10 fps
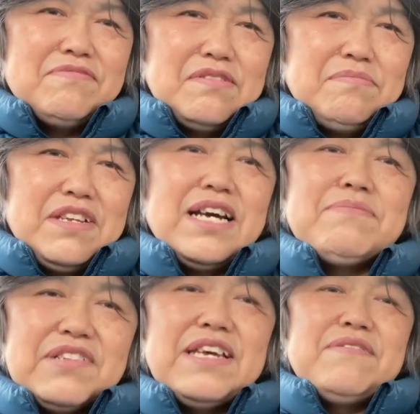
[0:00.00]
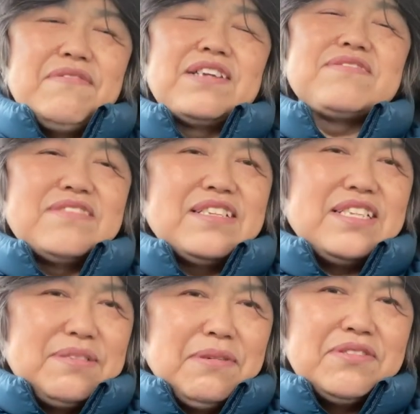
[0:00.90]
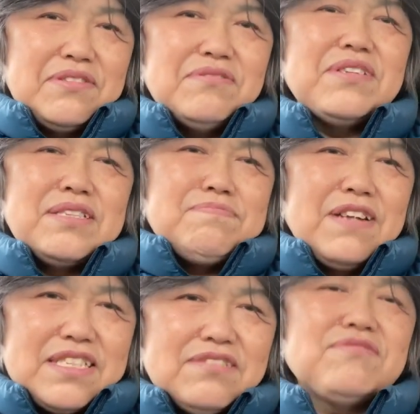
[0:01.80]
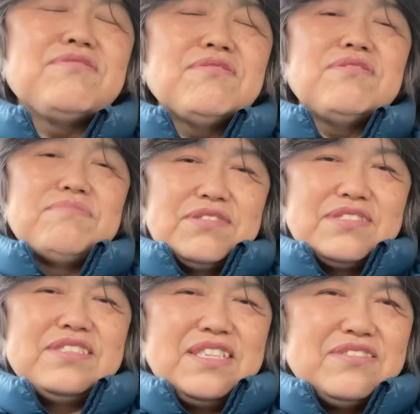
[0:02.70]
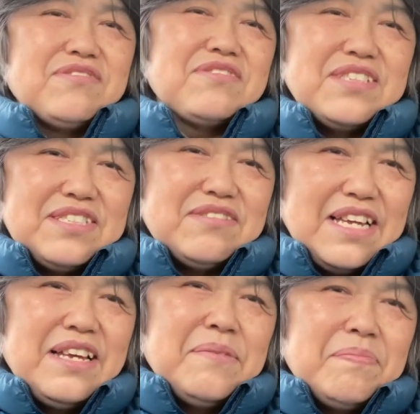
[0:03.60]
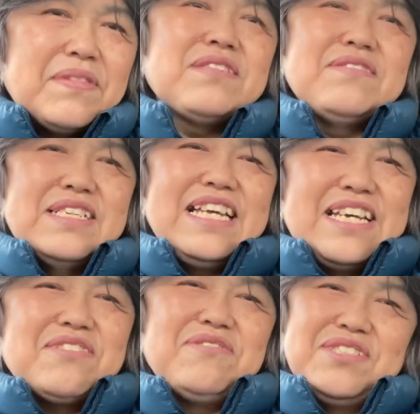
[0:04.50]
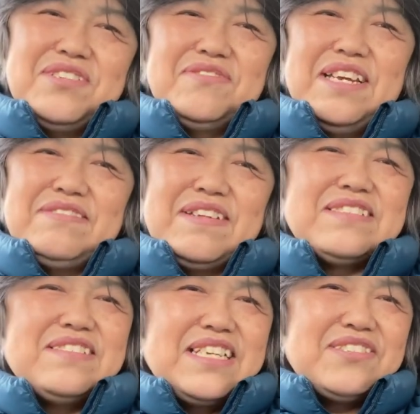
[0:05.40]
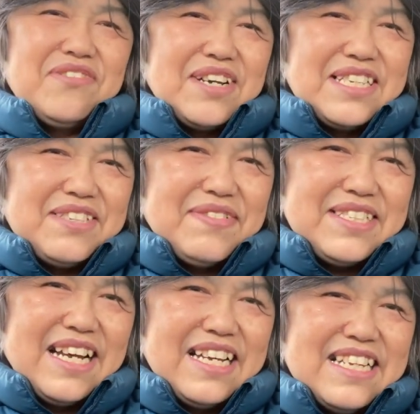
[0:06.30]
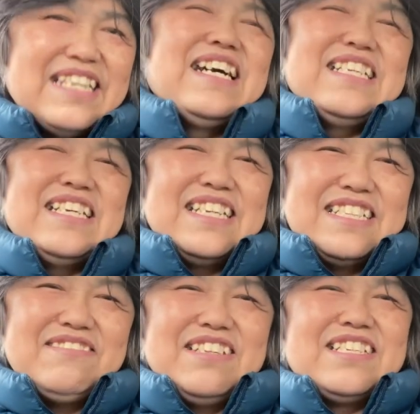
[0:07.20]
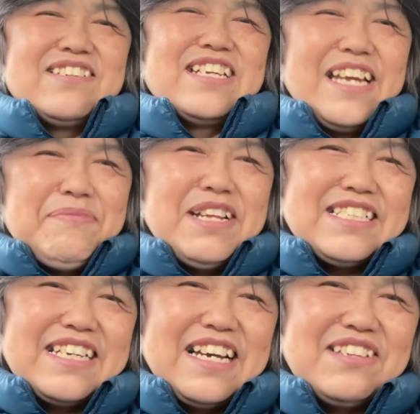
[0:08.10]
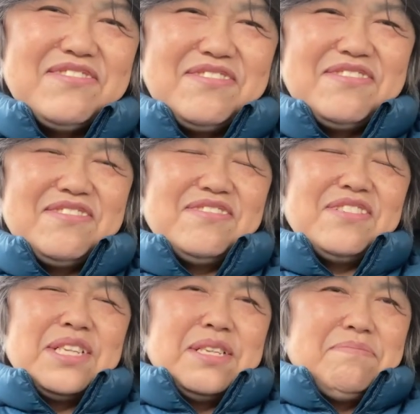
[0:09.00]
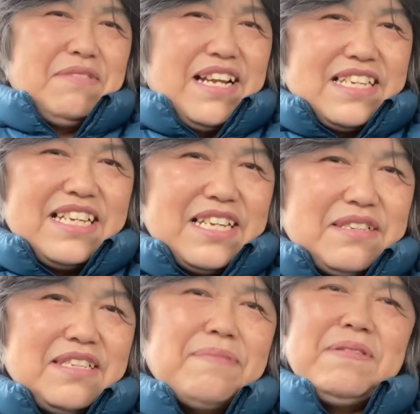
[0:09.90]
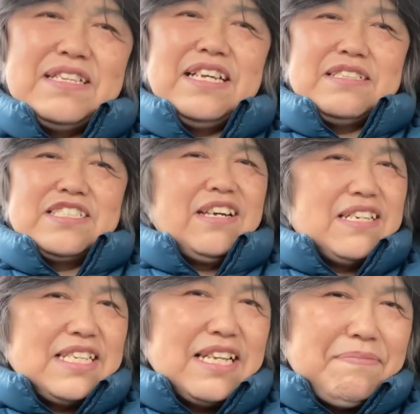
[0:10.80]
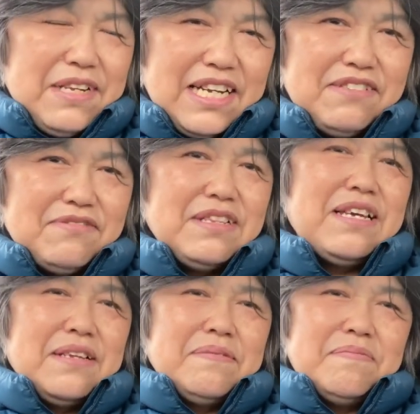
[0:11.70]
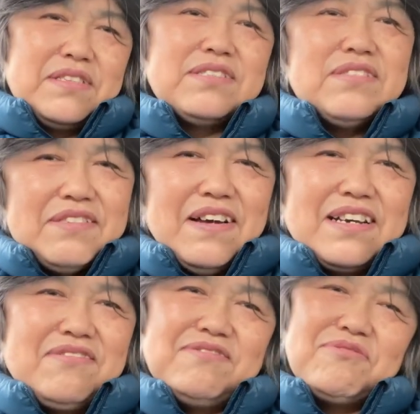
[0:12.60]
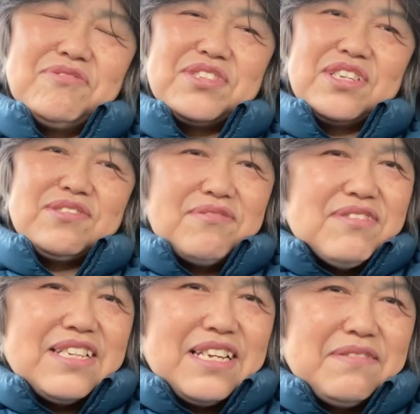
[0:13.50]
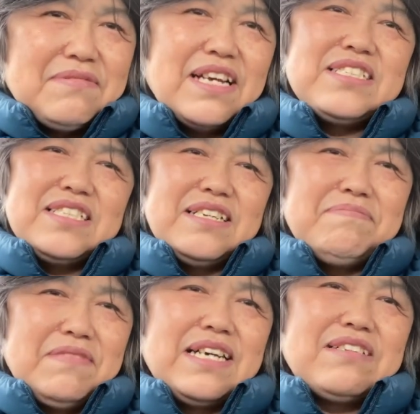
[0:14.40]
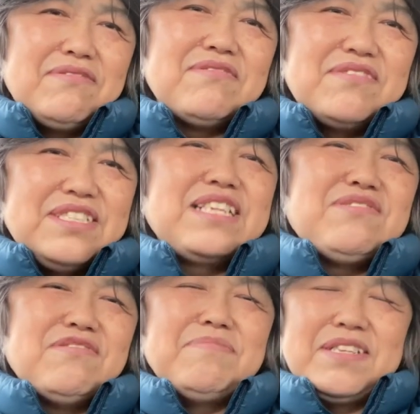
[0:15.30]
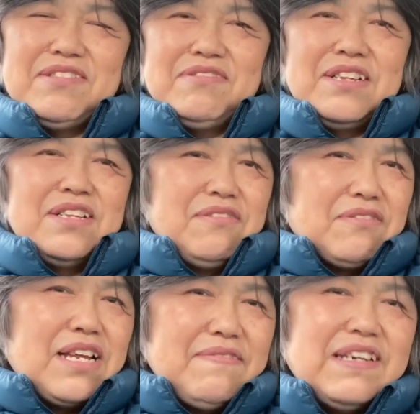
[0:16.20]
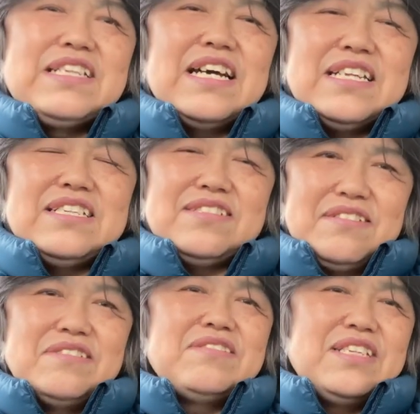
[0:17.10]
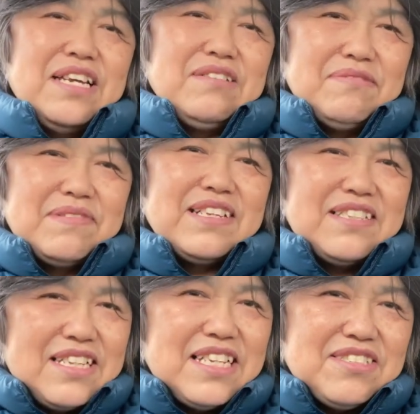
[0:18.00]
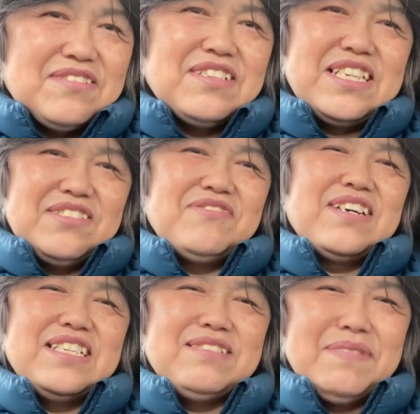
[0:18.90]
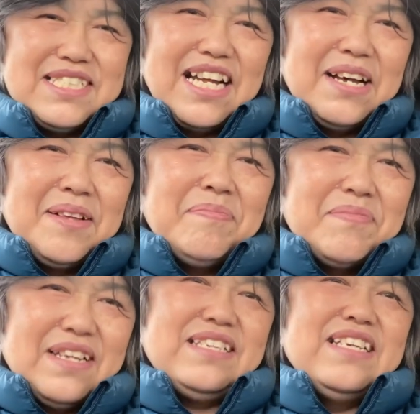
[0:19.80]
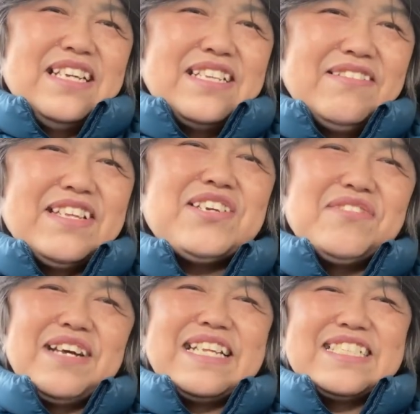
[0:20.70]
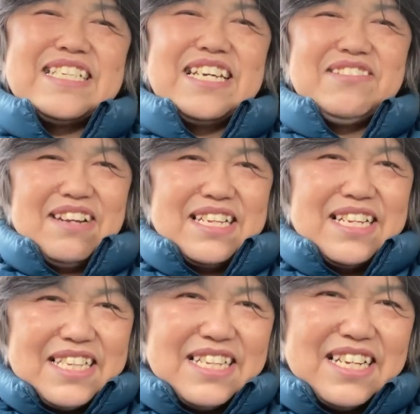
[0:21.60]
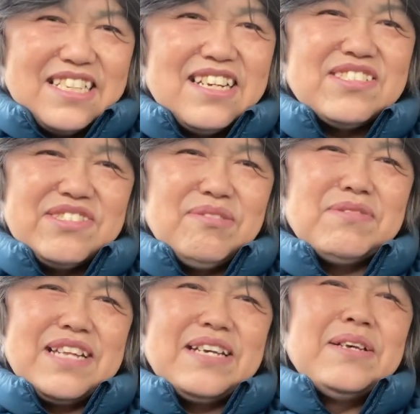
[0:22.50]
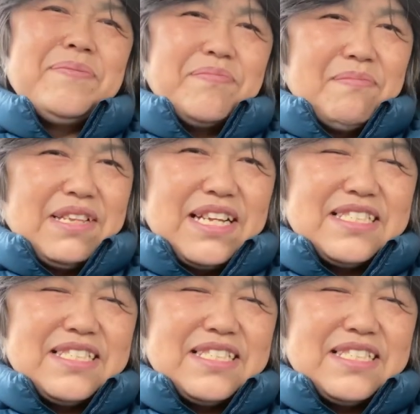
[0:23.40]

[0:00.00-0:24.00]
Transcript: 未来もね悪くなってしまうっていうことです。プラスの心を持つっていうことですよね。そんなね公式をね2つね紹介しました。はい、どうでしょうかね皆さん。未来ねやっぱりね、幸せな未来をねするにはこの公式すごいね大事で、まあ、心にね留めておければいいななんて、そんな風にね思ったのでね、ちょっとね紹介しました。はい、ではね、今日の話が良かったなって方はグッドボタン、また